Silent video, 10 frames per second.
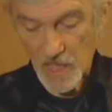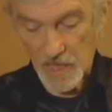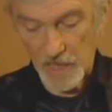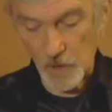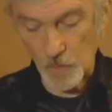
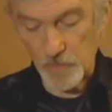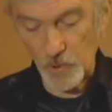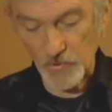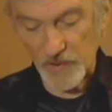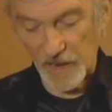Et on
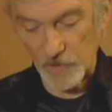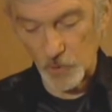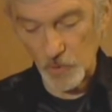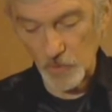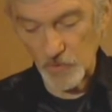pose
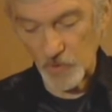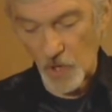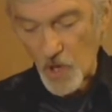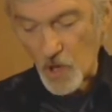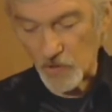l'anneau
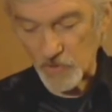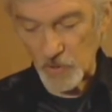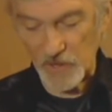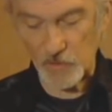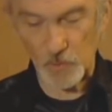entre
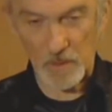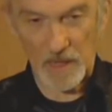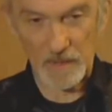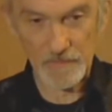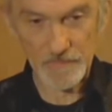les deux
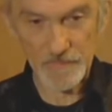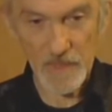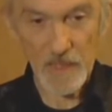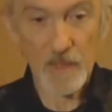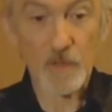brins.
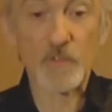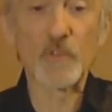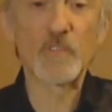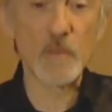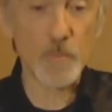
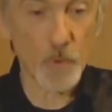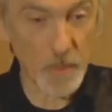Ceci pour